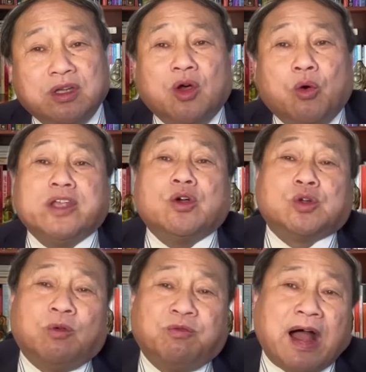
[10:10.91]
我有时
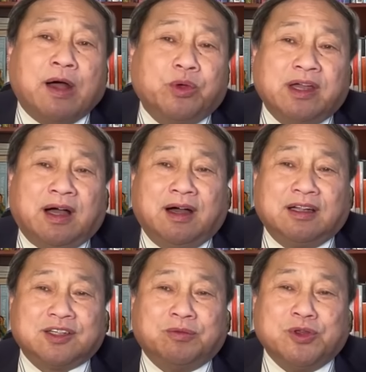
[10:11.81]
候发挥啊，
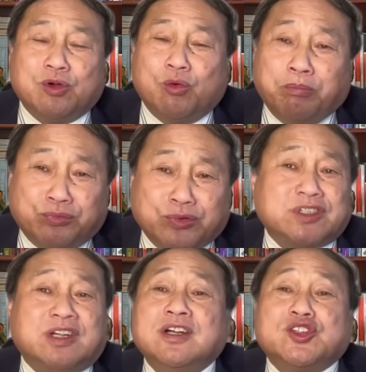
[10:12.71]
赵斌说，我不
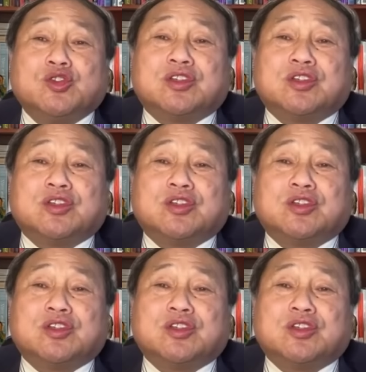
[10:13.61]
是就